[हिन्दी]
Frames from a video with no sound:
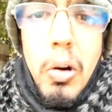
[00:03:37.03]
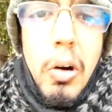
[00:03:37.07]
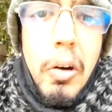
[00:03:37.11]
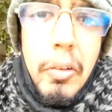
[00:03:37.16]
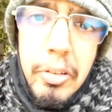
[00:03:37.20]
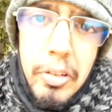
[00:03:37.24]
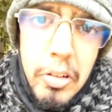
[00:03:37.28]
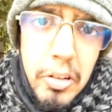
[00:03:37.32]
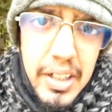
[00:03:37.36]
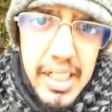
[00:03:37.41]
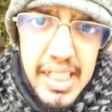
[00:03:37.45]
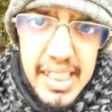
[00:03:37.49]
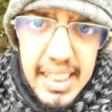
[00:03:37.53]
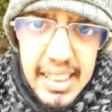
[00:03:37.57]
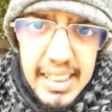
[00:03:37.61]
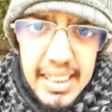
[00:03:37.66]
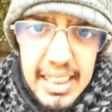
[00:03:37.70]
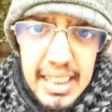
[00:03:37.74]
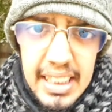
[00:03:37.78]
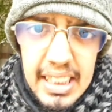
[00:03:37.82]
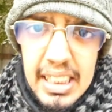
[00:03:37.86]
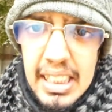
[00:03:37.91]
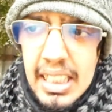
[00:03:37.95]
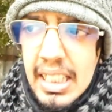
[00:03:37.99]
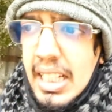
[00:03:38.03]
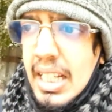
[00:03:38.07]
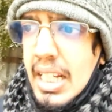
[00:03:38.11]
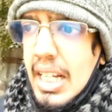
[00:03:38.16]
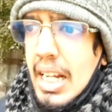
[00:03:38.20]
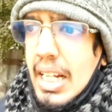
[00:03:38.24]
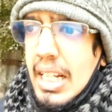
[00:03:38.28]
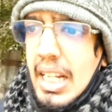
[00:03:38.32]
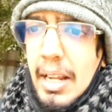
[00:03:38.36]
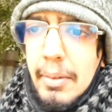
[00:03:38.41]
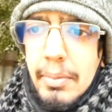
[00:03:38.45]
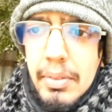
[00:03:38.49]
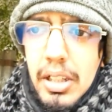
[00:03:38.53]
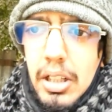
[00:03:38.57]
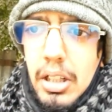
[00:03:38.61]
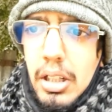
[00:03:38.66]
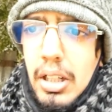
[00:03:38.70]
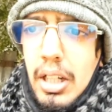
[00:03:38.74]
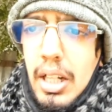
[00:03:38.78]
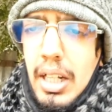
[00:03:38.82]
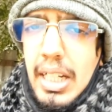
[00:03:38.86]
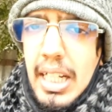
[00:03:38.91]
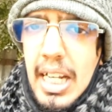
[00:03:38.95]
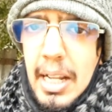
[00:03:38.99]
ऑफ रोडिंग करने
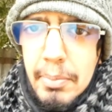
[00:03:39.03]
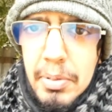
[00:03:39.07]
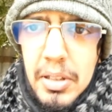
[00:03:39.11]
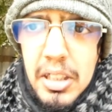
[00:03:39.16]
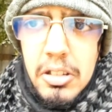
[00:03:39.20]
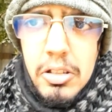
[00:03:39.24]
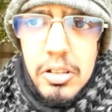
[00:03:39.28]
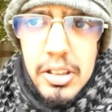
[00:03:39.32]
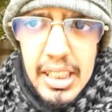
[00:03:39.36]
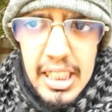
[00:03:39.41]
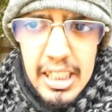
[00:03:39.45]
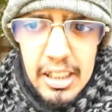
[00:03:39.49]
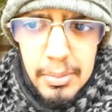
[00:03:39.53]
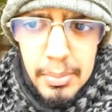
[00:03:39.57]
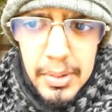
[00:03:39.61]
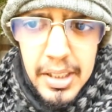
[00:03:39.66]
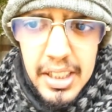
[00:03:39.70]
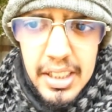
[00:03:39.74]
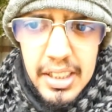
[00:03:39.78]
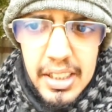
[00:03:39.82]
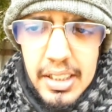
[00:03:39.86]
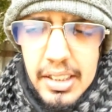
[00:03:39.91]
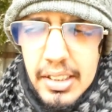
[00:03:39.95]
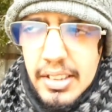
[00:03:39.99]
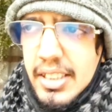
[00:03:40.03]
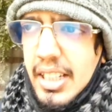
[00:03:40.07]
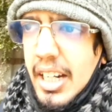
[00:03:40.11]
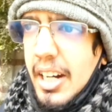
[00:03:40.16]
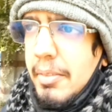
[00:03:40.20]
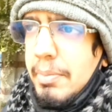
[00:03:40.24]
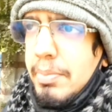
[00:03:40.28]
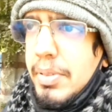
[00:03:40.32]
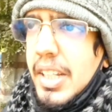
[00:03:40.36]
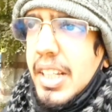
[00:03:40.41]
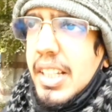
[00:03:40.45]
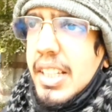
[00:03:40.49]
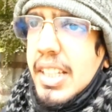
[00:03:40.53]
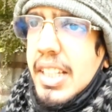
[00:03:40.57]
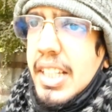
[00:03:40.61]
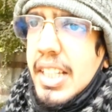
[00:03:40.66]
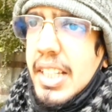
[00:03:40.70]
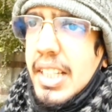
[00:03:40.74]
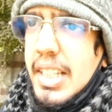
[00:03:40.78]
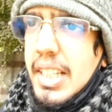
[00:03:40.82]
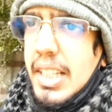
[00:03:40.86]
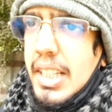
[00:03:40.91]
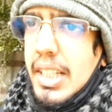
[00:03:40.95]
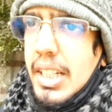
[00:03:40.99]
लेबर ट्रेड में जहाँ पे
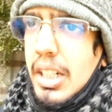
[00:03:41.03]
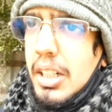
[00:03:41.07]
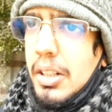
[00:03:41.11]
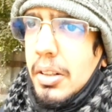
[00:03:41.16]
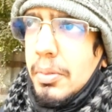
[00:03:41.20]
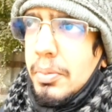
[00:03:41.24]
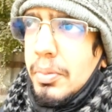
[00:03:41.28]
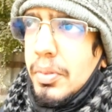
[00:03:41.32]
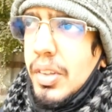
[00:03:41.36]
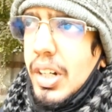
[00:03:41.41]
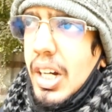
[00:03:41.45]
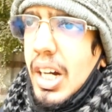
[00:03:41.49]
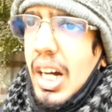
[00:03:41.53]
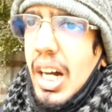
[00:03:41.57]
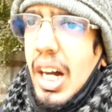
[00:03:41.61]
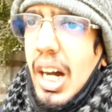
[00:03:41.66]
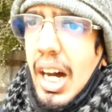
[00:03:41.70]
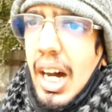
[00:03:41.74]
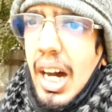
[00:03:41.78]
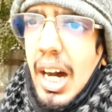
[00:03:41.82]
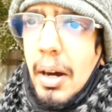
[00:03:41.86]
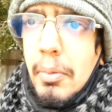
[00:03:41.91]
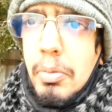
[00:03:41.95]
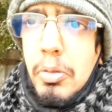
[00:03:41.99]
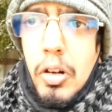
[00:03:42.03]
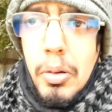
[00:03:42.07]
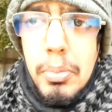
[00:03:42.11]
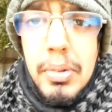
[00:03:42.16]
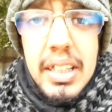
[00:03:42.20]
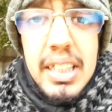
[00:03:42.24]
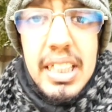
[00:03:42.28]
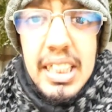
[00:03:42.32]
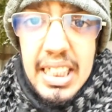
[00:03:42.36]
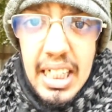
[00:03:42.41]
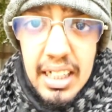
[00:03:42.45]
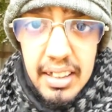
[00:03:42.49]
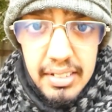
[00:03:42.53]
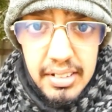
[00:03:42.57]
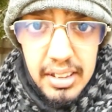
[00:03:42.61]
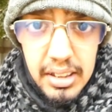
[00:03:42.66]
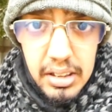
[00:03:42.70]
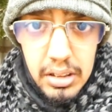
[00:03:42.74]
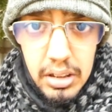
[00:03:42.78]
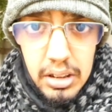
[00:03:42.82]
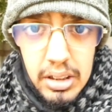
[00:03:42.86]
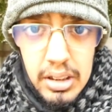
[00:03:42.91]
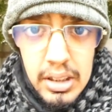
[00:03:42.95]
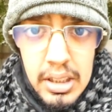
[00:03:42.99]
कि आपको मैं दिखा सक